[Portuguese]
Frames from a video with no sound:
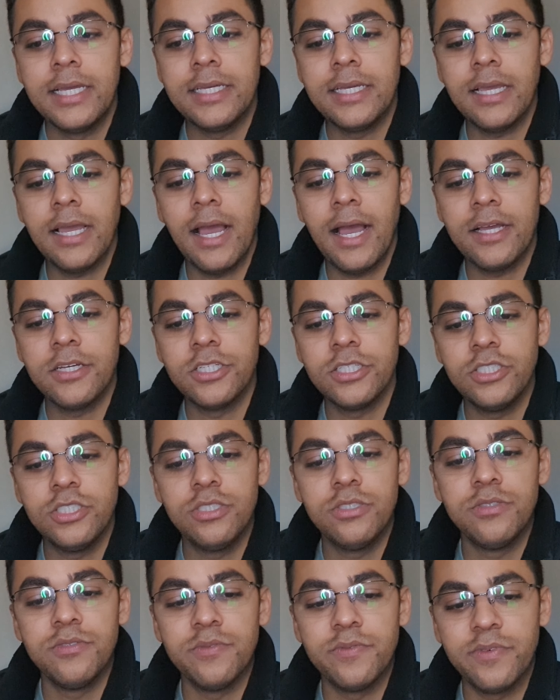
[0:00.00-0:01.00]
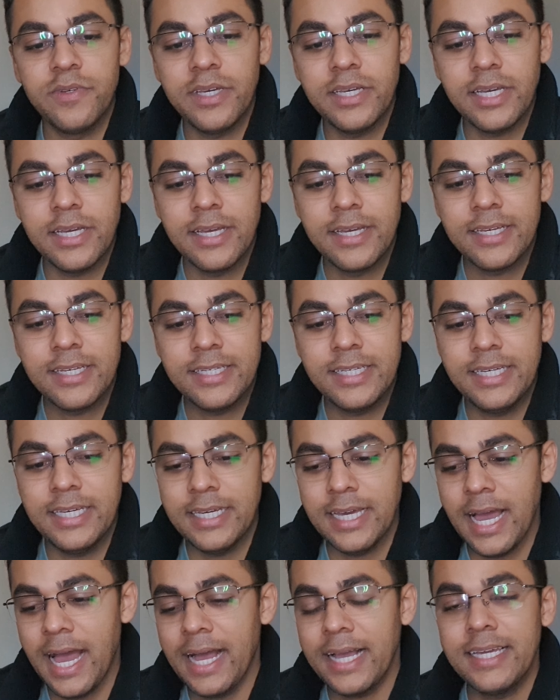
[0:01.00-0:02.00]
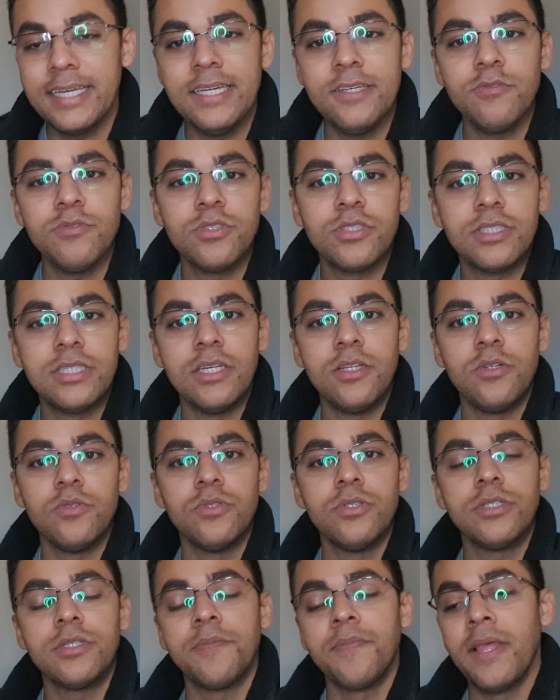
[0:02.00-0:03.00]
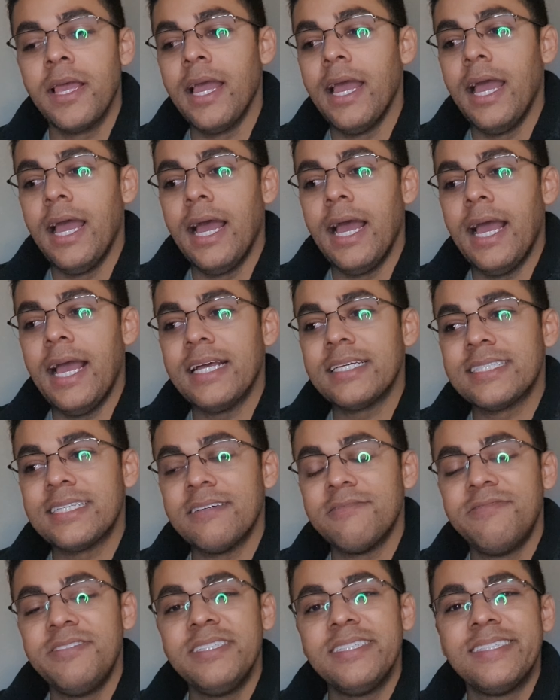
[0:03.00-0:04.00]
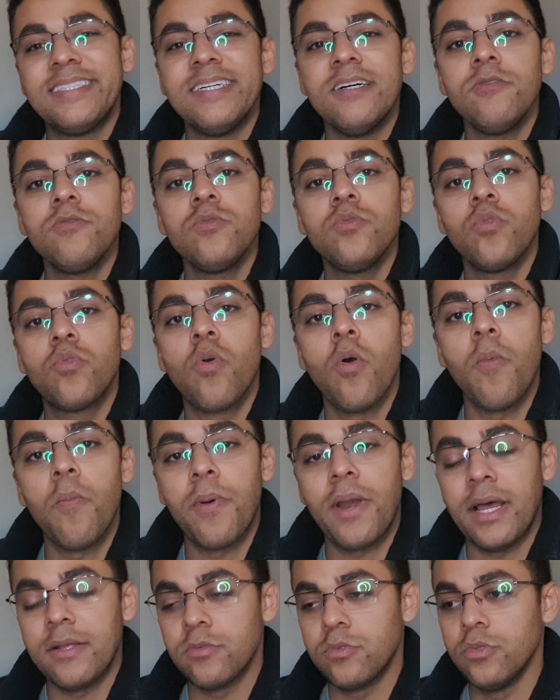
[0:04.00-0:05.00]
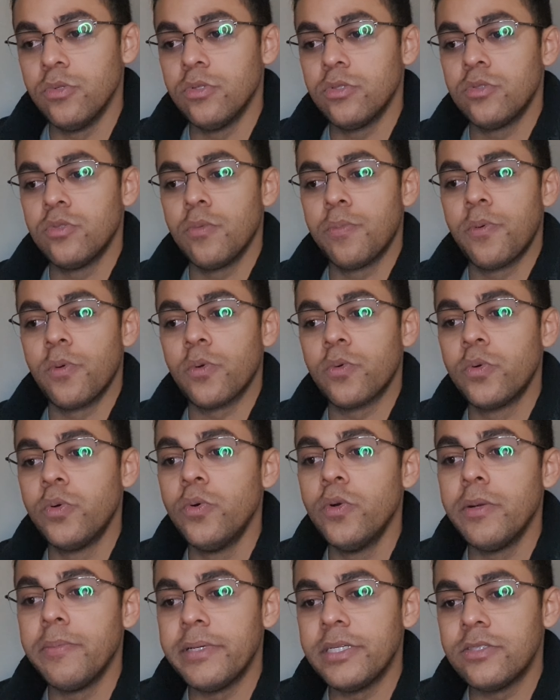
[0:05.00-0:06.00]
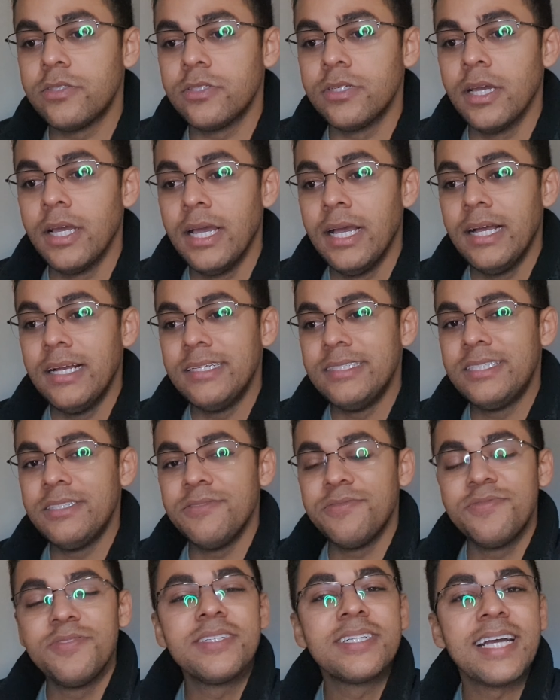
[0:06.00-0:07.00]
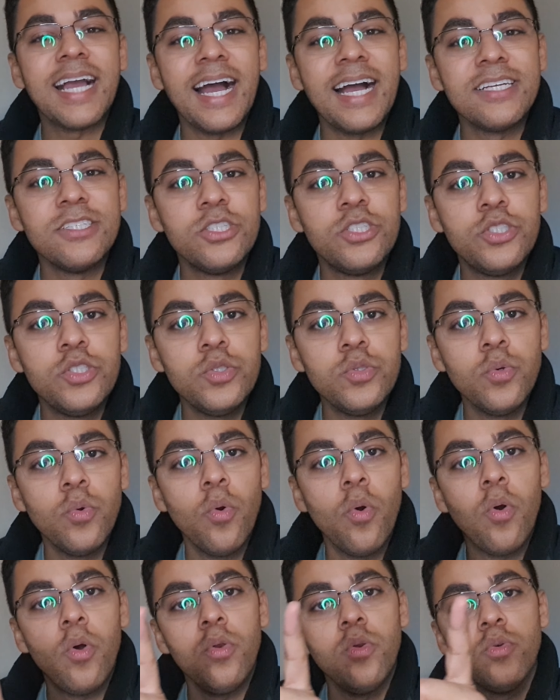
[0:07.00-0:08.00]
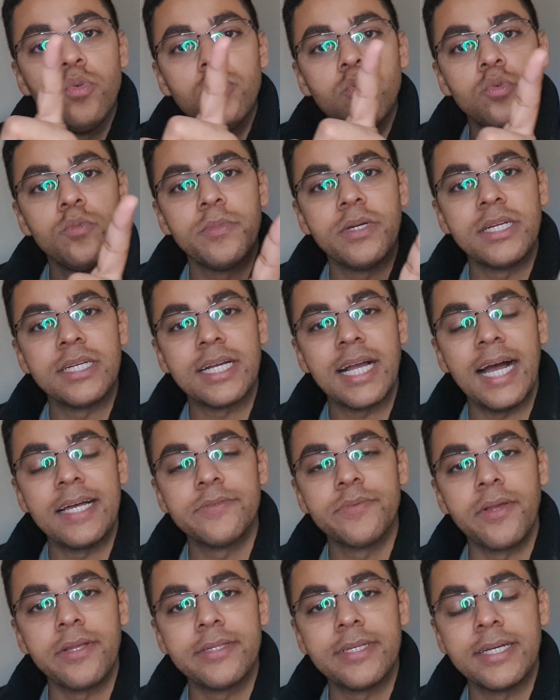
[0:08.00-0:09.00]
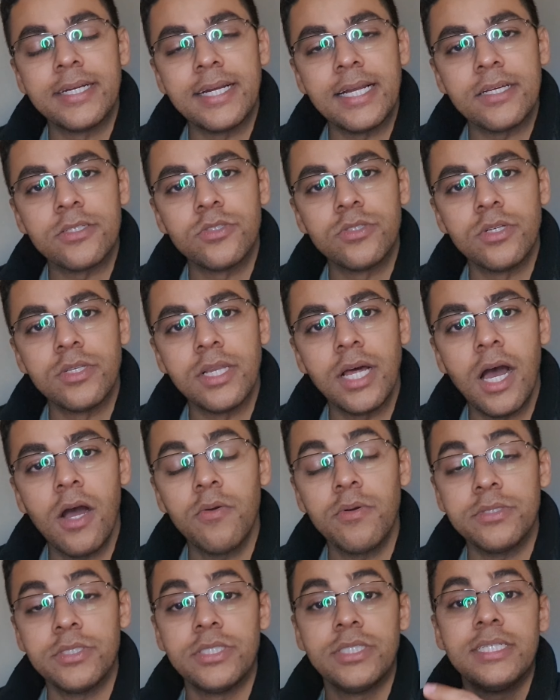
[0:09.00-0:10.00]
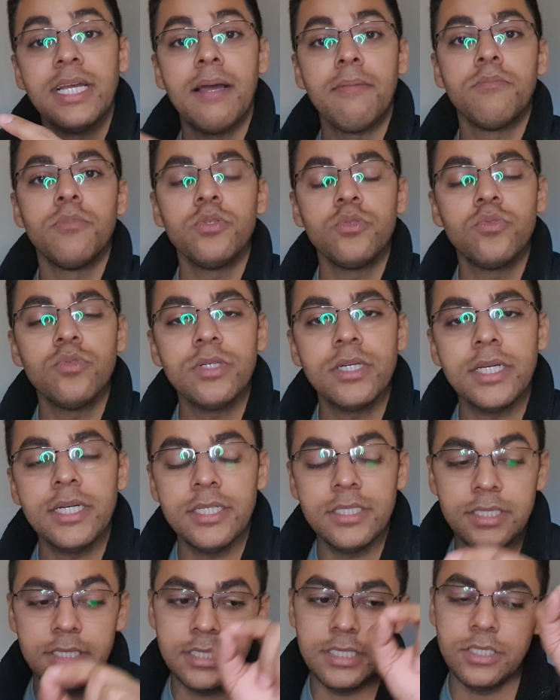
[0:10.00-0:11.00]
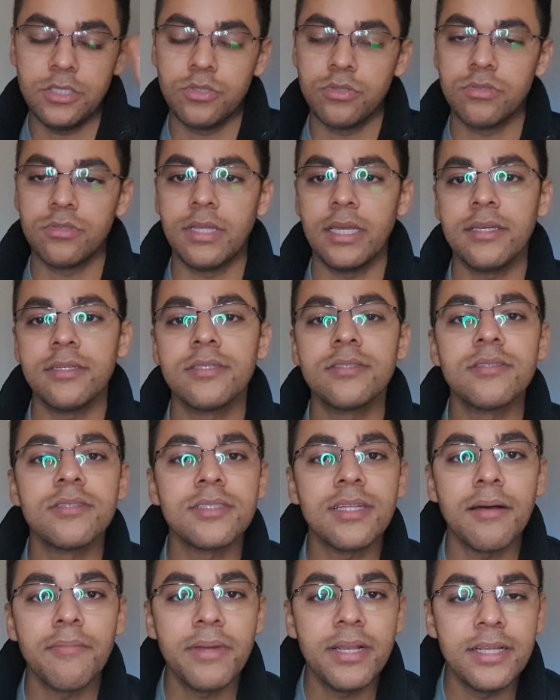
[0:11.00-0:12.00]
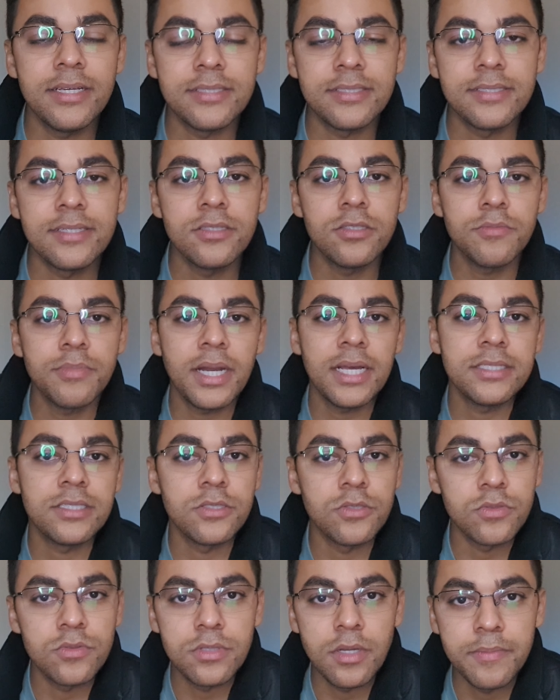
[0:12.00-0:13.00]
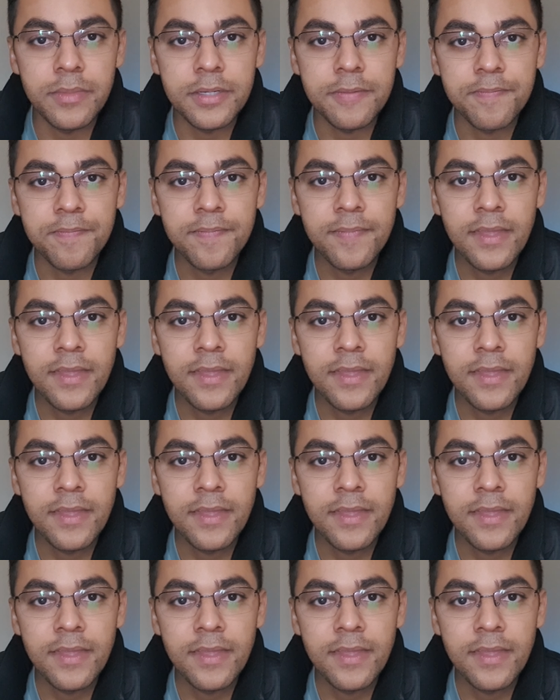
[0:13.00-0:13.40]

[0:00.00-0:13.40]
e a gente vê que aqui no exterior esta visão do comprador, do procurement, de ficar de olho no mercado internacional já é muito grande. Isso tem que se estabelecer no Brasil também